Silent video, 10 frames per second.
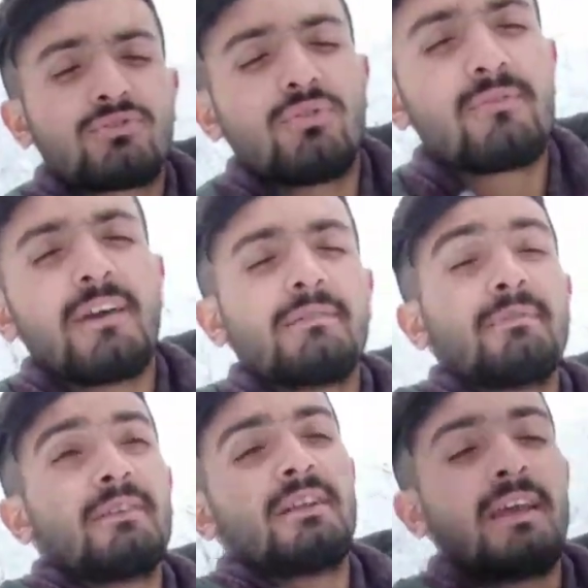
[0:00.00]

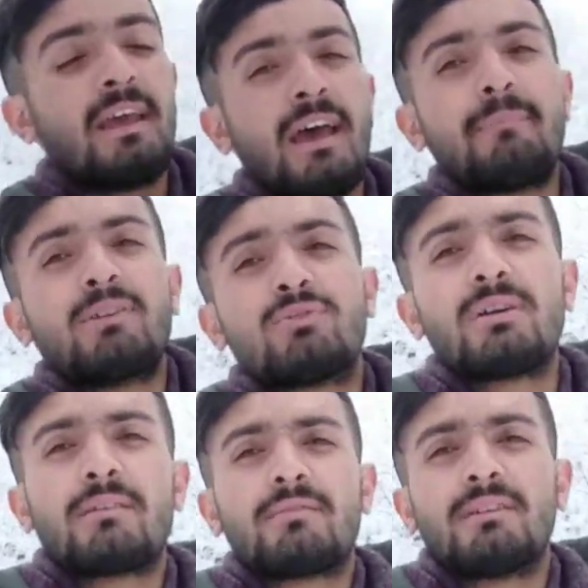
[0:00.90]
Gözlerimizin hemen
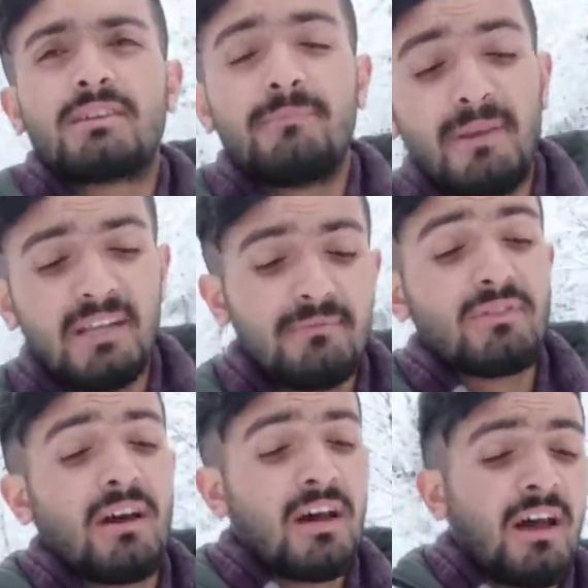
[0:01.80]
yukarısındaki beynimiz
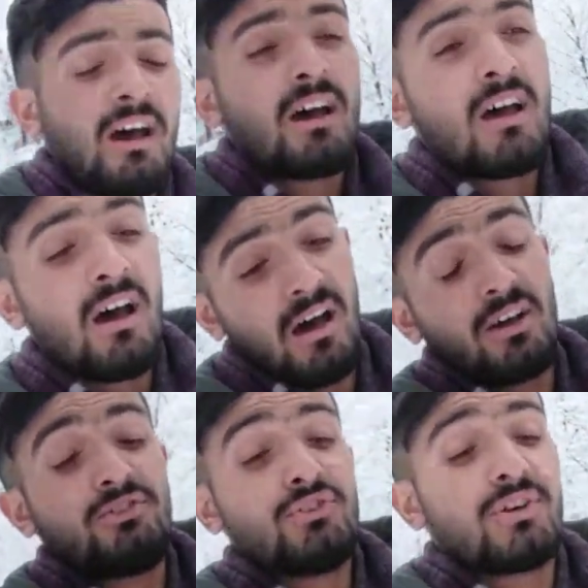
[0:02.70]

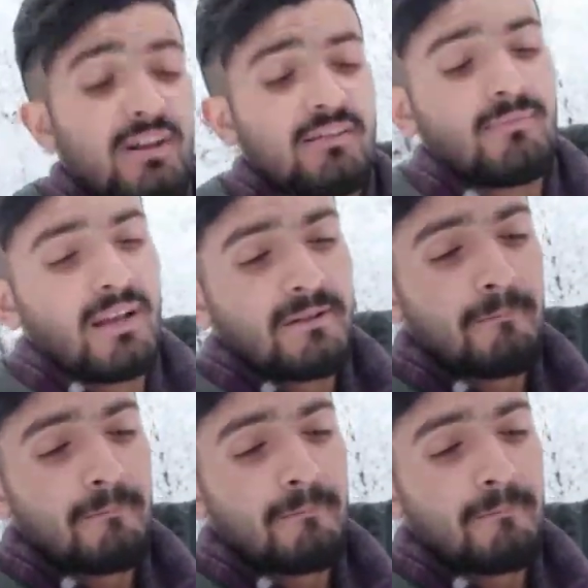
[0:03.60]
acıyordu resmen.